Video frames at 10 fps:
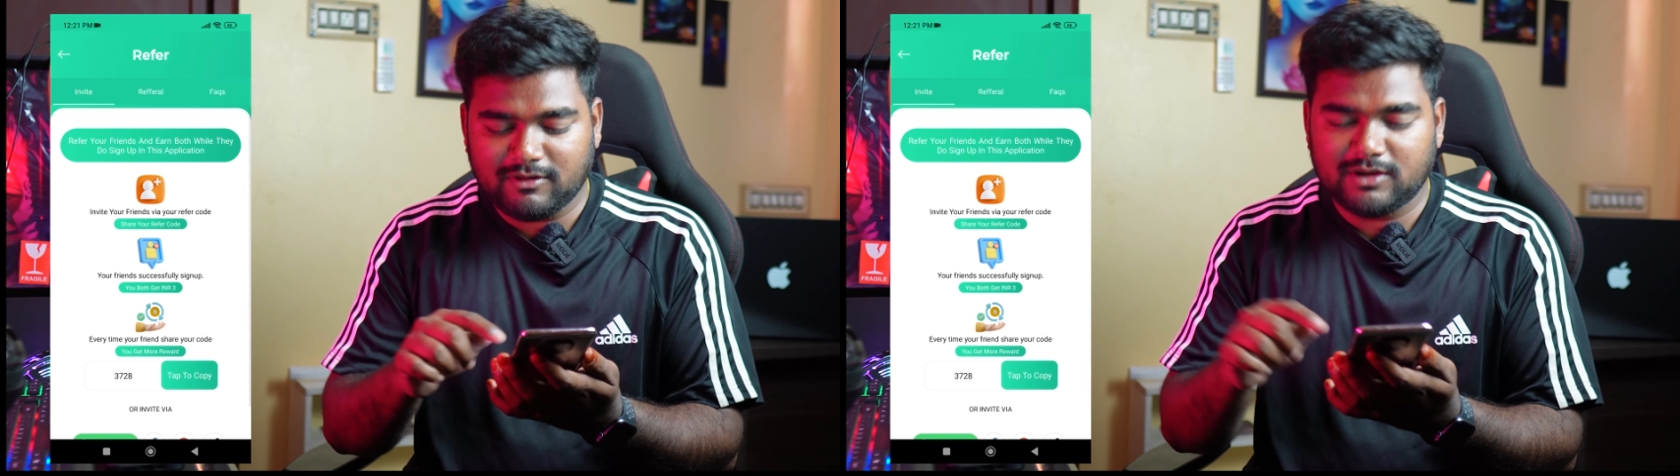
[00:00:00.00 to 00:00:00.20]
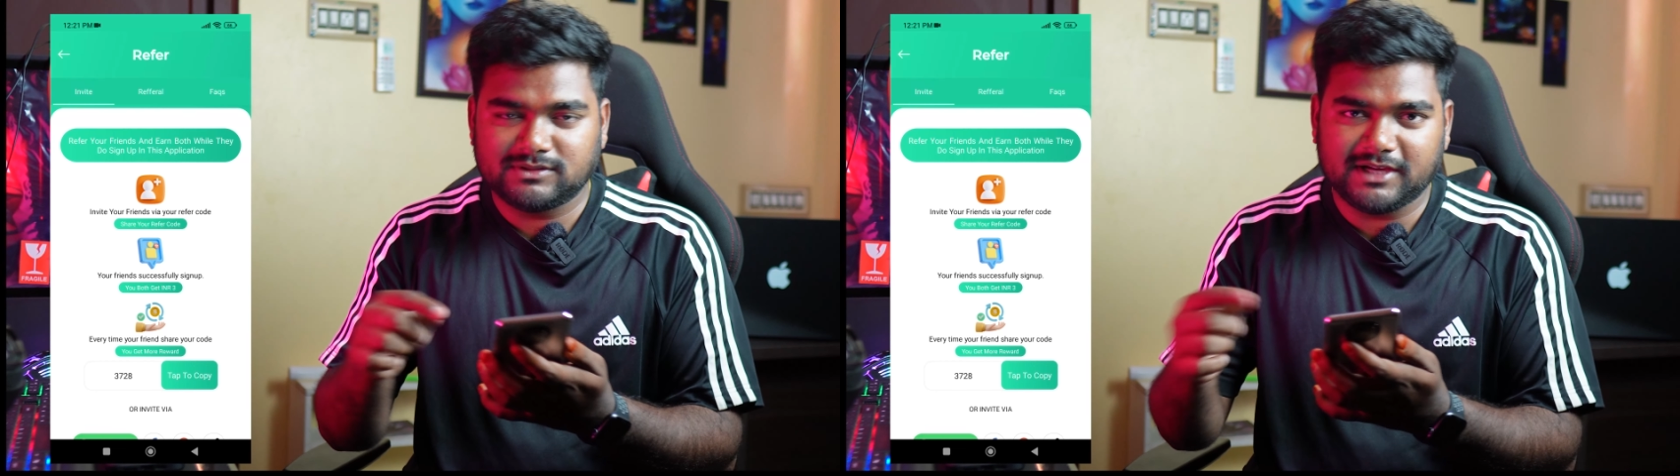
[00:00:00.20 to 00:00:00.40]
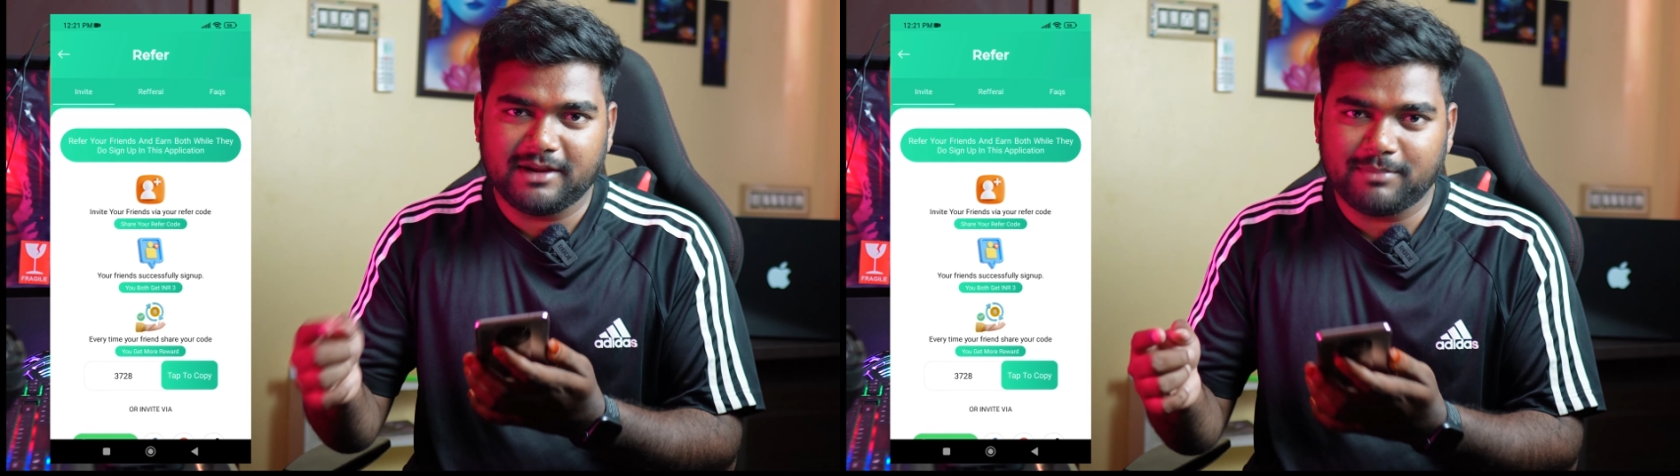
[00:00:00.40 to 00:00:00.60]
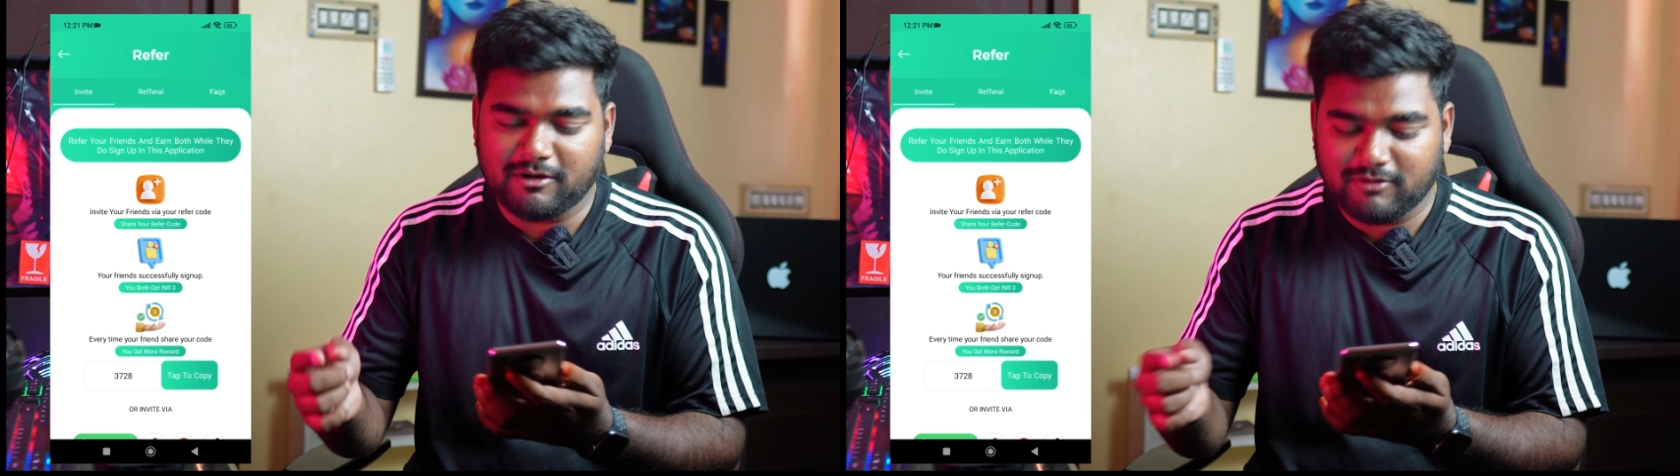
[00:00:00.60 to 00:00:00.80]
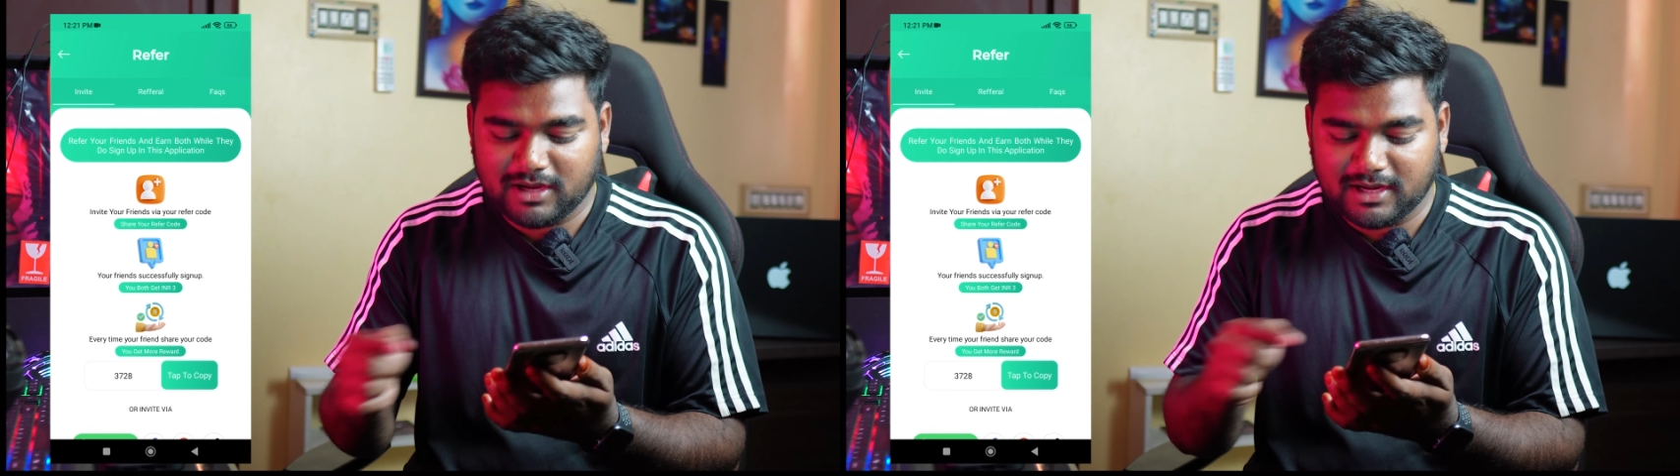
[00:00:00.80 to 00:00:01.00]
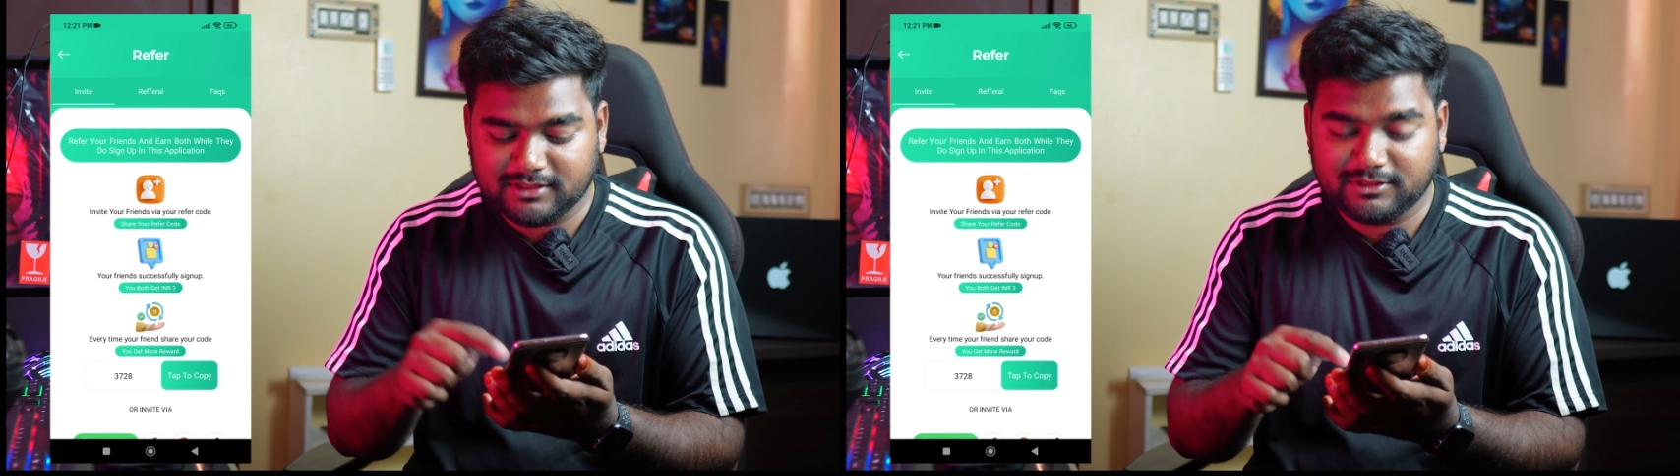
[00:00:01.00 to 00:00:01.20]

వాళ్ళు సైన్ అప్ అవ్వగానే